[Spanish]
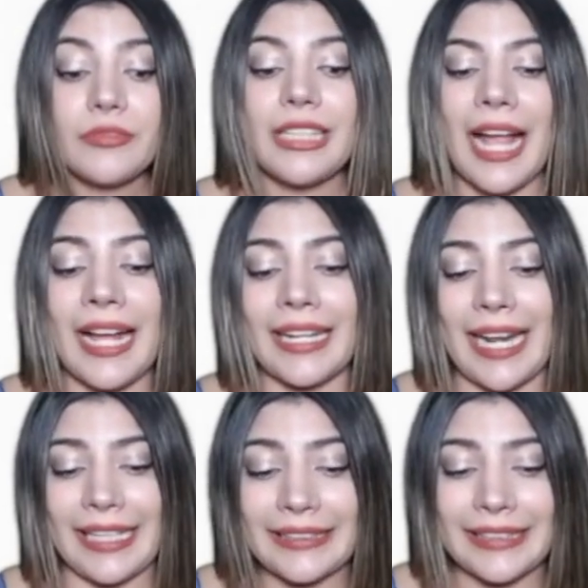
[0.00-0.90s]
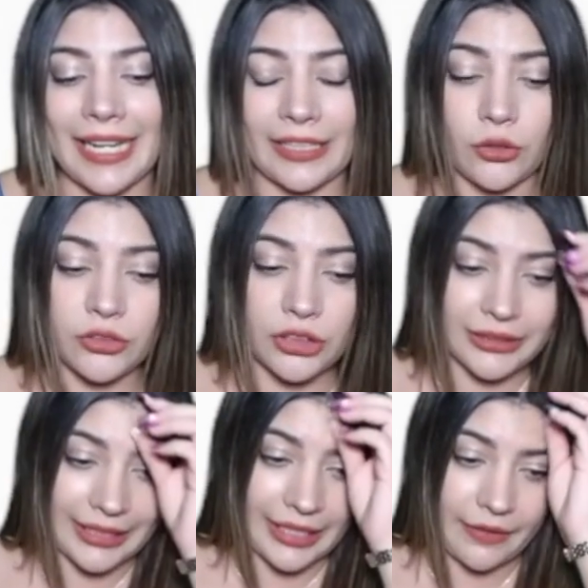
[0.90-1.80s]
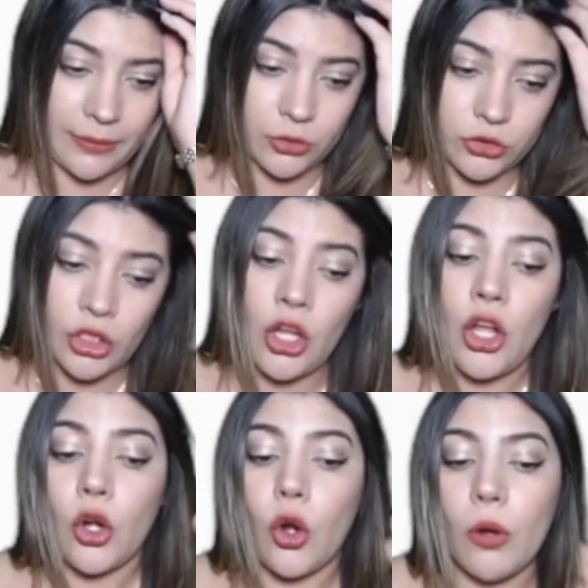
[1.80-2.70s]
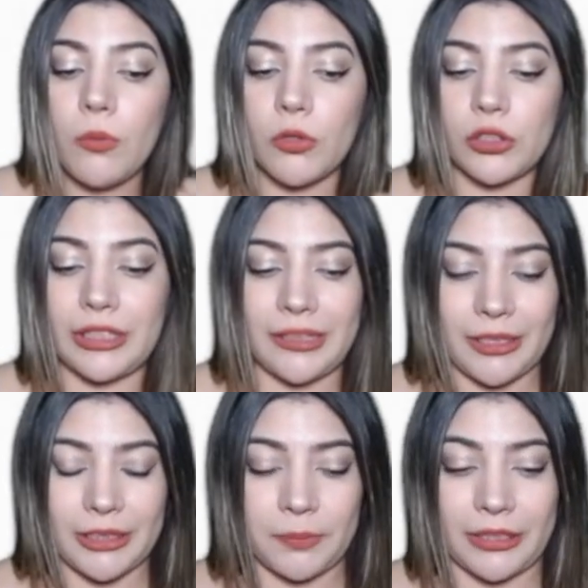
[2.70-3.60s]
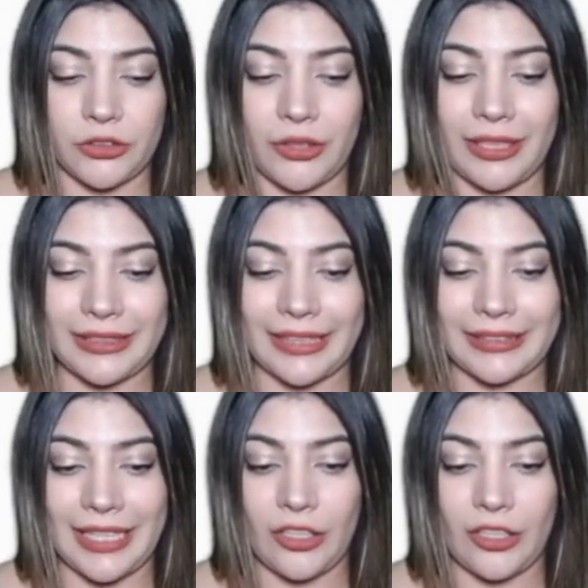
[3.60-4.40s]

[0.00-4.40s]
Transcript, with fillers: a realizar. Entonces aquí vemos cómo muchísimas personas están